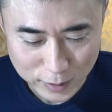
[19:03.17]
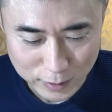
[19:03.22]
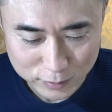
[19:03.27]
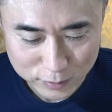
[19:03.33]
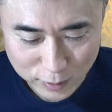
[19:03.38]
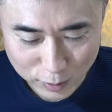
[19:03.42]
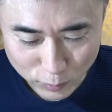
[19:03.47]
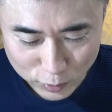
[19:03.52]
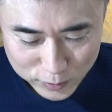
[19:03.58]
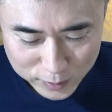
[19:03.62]
選
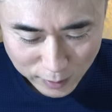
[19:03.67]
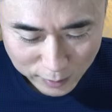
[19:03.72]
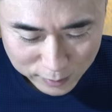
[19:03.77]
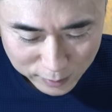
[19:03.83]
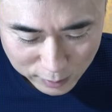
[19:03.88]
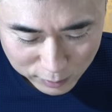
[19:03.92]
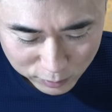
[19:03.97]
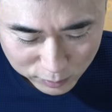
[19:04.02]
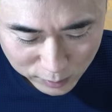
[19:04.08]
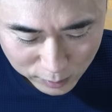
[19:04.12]
手でも使っ
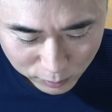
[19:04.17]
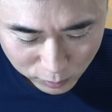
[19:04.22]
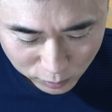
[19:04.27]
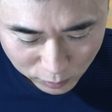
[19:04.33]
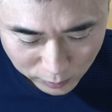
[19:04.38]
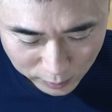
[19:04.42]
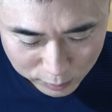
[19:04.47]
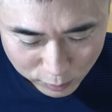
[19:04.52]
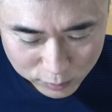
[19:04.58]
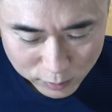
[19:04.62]
てるっていうこ
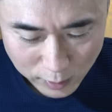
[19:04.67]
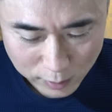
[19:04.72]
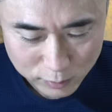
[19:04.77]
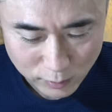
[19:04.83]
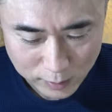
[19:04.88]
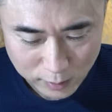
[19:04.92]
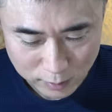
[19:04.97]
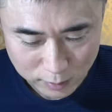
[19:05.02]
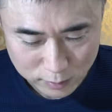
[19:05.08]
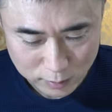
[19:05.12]
とはよくある
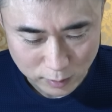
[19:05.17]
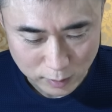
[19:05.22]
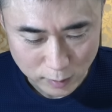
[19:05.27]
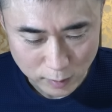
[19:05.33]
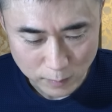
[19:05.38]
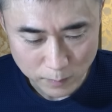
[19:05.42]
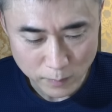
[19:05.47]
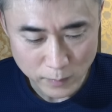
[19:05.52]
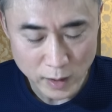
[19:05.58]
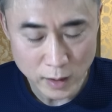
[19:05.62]
わけですね。
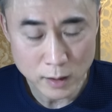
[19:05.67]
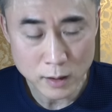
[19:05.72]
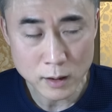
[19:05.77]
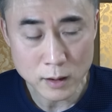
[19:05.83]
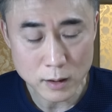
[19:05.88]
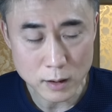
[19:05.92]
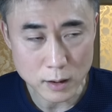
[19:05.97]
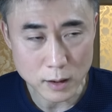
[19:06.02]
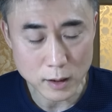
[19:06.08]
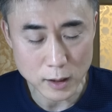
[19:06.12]

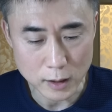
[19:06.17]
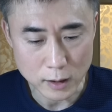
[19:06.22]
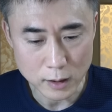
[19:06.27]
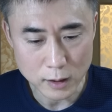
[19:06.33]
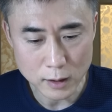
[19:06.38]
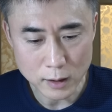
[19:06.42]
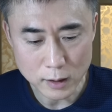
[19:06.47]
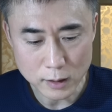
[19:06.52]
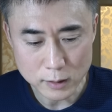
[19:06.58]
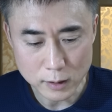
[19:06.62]
はい、っ
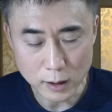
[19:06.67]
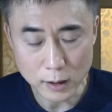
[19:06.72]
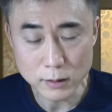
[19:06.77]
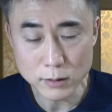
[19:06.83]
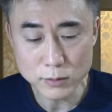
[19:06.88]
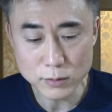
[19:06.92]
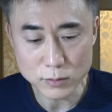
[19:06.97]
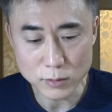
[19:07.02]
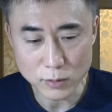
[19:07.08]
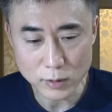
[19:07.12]
て
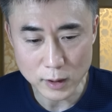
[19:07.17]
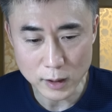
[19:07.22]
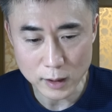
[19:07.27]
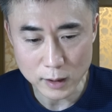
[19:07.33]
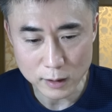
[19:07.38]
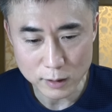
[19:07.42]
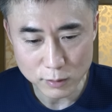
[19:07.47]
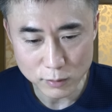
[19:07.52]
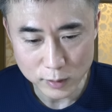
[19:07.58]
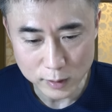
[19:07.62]
いうの
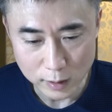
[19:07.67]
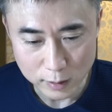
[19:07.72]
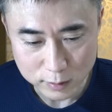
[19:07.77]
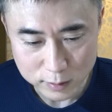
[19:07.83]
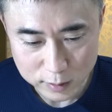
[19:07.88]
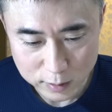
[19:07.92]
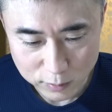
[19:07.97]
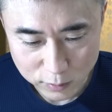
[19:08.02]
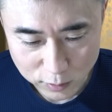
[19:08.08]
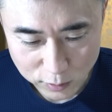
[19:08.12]
が
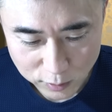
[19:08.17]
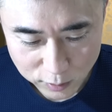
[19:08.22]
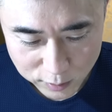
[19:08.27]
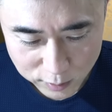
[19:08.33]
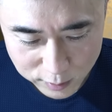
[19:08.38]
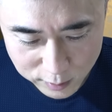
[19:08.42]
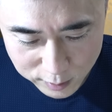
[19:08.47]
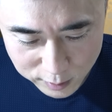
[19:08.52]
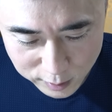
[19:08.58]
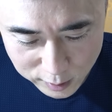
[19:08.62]
私の
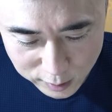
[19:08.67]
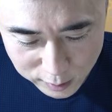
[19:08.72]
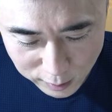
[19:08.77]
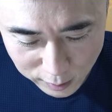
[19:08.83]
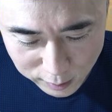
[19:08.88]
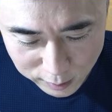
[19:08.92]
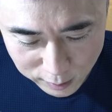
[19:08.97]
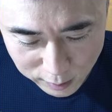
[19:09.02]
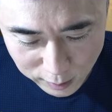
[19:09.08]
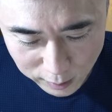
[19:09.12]
意
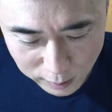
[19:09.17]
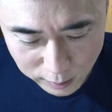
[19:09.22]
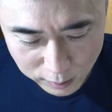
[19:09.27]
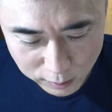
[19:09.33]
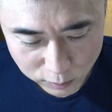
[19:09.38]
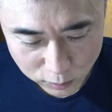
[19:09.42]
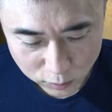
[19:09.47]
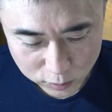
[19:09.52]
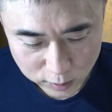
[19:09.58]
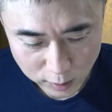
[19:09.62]
見で
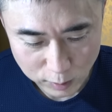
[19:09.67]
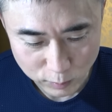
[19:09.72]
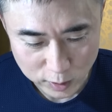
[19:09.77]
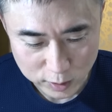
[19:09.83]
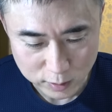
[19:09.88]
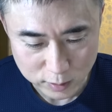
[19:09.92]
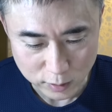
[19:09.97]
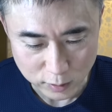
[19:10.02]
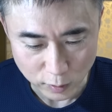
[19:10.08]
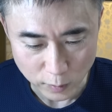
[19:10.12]
ございま
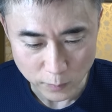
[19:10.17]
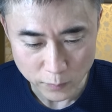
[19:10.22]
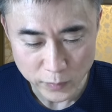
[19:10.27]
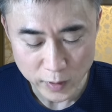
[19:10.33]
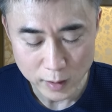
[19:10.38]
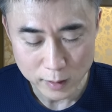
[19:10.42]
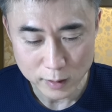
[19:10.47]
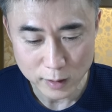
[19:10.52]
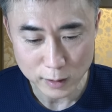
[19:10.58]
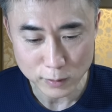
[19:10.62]
す
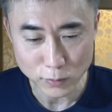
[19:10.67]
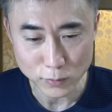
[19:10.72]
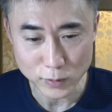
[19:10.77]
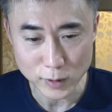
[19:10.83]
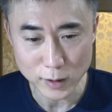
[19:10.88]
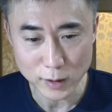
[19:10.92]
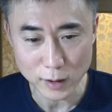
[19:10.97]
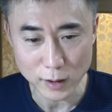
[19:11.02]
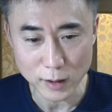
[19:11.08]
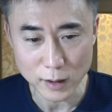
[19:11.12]
なの
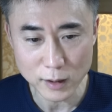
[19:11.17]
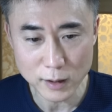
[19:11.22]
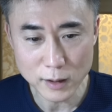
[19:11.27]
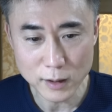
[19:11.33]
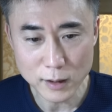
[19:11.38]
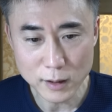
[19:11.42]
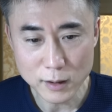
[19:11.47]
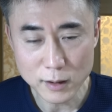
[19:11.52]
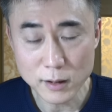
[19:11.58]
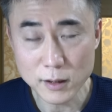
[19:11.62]
で
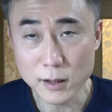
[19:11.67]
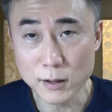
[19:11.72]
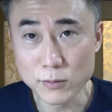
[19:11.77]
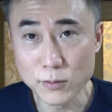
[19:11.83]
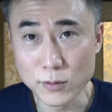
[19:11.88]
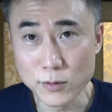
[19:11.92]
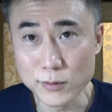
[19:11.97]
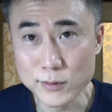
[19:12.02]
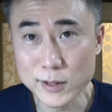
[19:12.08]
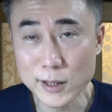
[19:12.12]
あ
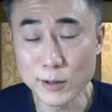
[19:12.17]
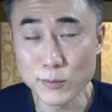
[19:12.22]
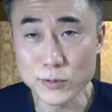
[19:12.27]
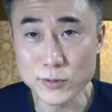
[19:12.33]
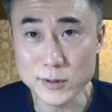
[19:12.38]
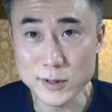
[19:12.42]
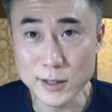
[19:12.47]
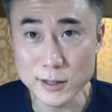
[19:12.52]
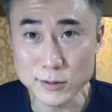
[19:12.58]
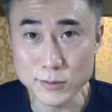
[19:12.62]
の平本
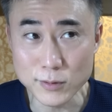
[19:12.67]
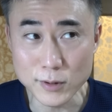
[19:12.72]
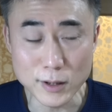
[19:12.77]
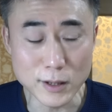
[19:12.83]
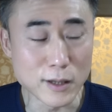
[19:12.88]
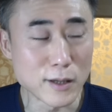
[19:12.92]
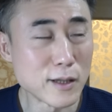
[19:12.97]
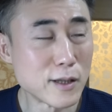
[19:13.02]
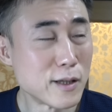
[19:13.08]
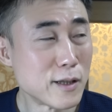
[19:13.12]
選手
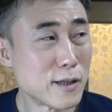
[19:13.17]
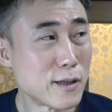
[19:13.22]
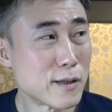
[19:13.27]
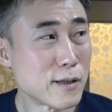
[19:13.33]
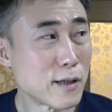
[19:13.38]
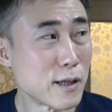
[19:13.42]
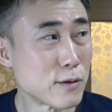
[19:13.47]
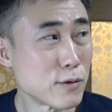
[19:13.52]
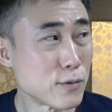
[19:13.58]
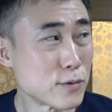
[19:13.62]
は
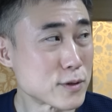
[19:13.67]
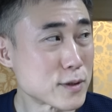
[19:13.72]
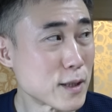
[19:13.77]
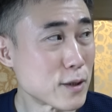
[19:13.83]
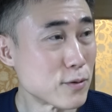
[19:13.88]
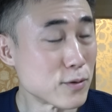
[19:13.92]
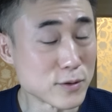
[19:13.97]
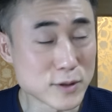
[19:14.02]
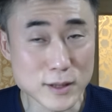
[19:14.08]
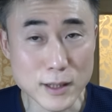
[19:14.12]
あの
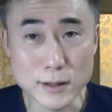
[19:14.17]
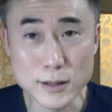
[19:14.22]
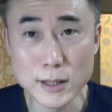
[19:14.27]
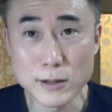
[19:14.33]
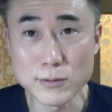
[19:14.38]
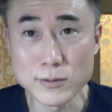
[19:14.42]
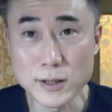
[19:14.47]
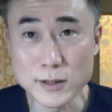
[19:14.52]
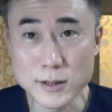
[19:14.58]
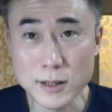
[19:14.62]
ステロイド使って
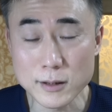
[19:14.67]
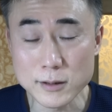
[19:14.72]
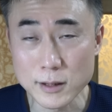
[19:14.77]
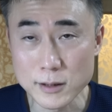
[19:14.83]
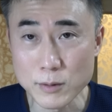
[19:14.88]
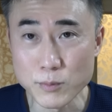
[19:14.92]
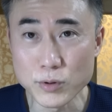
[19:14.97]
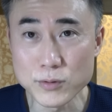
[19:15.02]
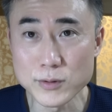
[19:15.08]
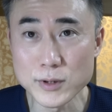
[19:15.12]
るんですかって
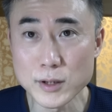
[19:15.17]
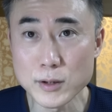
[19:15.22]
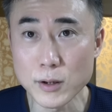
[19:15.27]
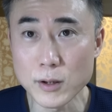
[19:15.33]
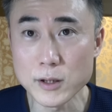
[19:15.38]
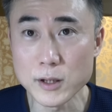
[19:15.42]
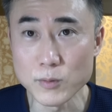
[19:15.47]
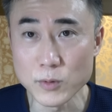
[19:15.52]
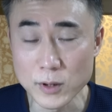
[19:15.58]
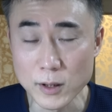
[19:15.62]
ね僕に聞
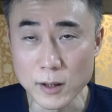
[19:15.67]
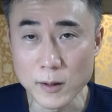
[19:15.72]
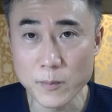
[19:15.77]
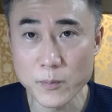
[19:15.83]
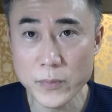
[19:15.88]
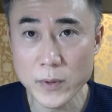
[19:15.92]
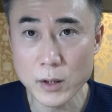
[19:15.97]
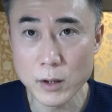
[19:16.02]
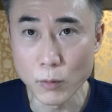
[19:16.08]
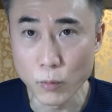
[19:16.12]
かれてもね
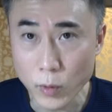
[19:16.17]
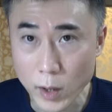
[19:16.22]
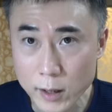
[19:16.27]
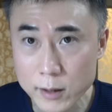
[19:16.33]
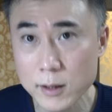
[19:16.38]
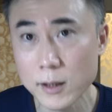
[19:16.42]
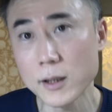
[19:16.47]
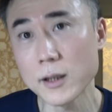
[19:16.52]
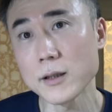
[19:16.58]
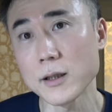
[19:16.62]
いや分
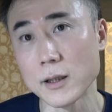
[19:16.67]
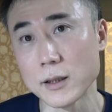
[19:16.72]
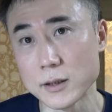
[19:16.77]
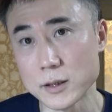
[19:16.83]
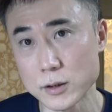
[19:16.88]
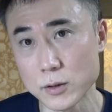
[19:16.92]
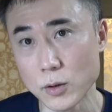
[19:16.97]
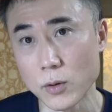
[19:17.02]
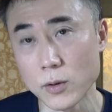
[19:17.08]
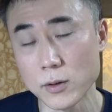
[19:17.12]
からないで
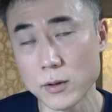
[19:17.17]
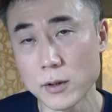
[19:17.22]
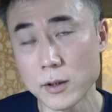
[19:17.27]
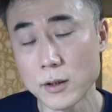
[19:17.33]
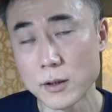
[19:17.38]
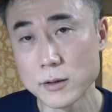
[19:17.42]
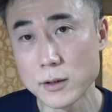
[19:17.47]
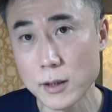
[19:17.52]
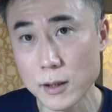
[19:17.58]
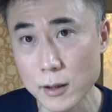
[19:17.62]
すよ
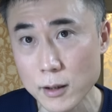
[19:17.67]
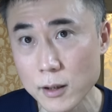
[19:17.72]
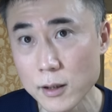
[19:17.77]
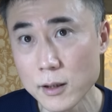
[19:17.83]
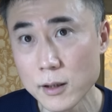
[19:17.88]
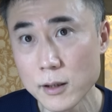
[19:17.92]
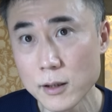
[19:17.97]
で